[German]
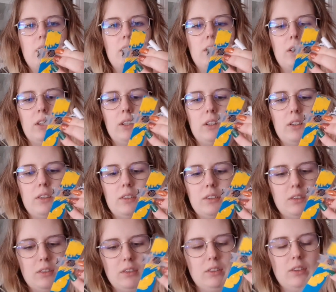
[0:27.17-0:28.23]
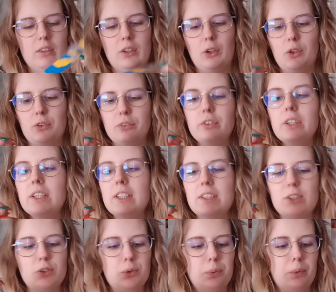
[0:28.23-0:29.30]
äh, irgendwie
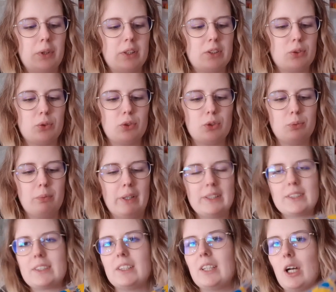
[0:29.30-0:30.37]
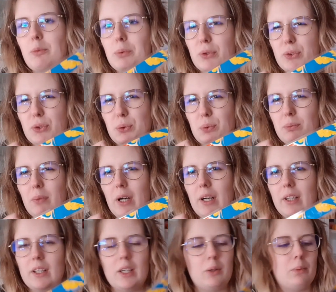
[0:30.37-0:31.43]
nichts übrig so zu basteln, ab und zu
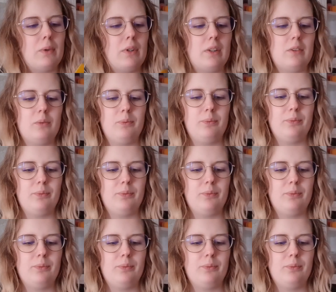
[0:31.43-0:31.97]
mal, aber